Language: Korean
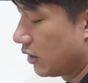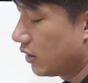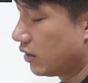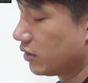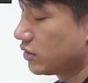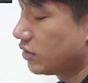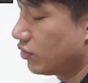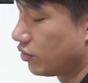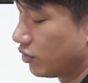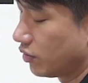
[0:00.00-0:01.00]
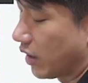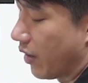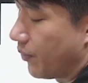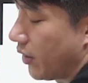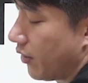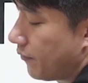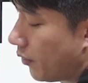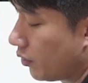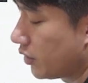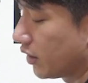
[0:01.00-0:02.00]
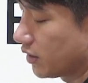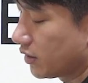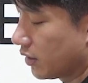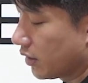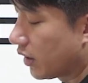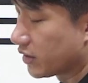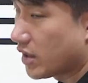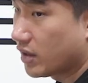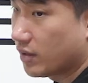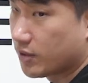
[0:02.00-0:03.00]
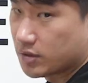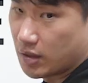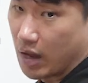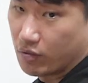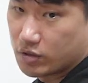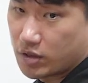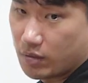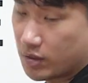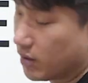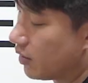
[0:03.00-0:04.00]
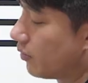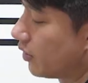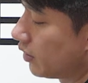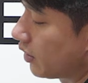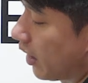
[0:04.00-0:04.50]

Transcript: 이런 식으로 앞에 포워드가 생기면서 라운드 쉐입이 된단 말이에요. 이렇게